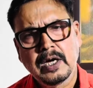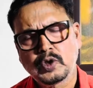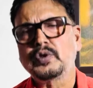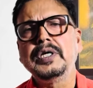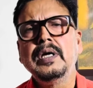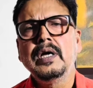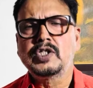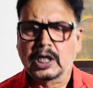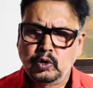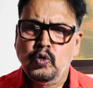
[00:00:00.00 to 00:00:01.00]
चूंकि
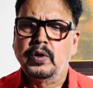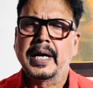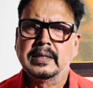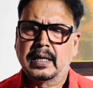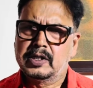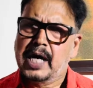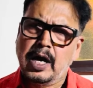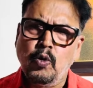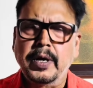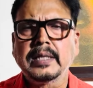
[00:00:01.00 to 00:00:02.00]
चतु केंद्र
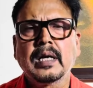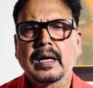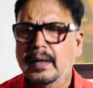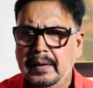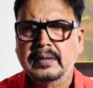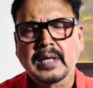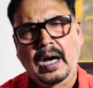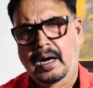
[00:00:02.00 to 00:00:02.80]
चारों केंद्र रिक्ता